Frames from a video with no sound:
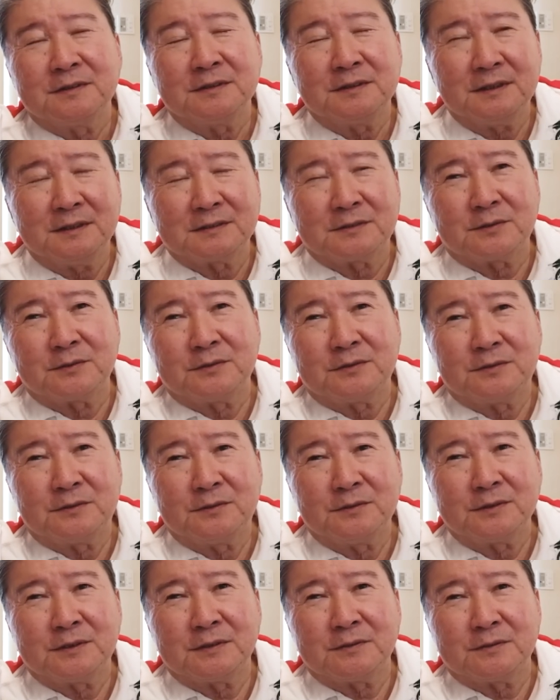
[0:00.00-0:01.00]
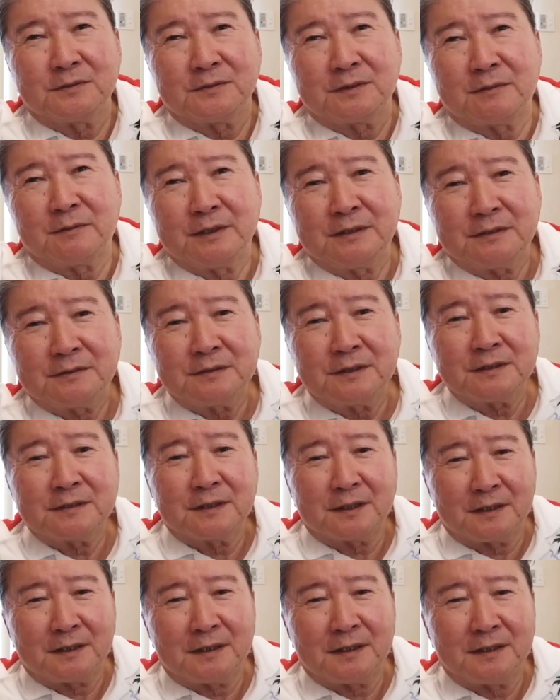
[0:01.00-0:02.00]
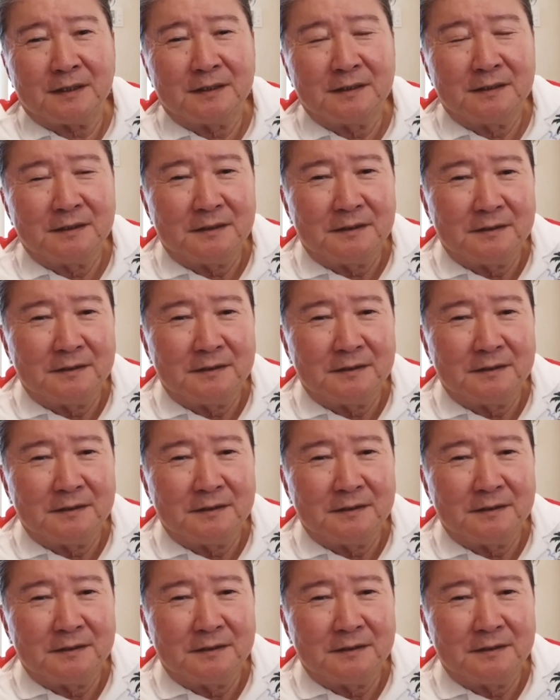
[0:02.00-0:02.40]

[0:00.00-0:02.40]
ね、その大手の名前なくなったら、